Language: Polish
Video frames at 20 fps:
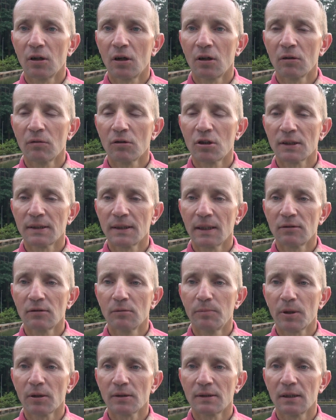około
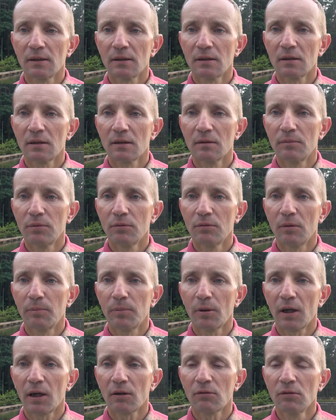16% było
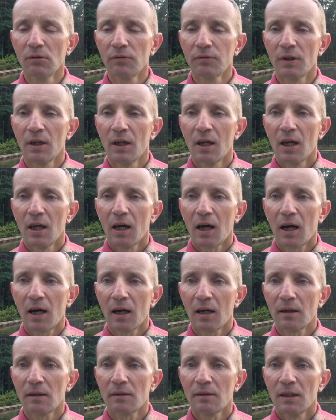Polaków,
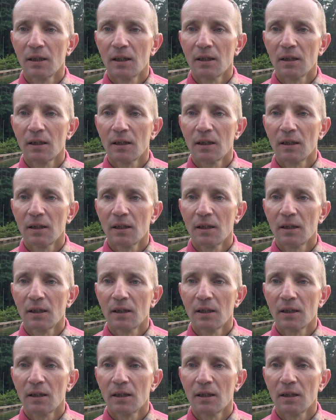a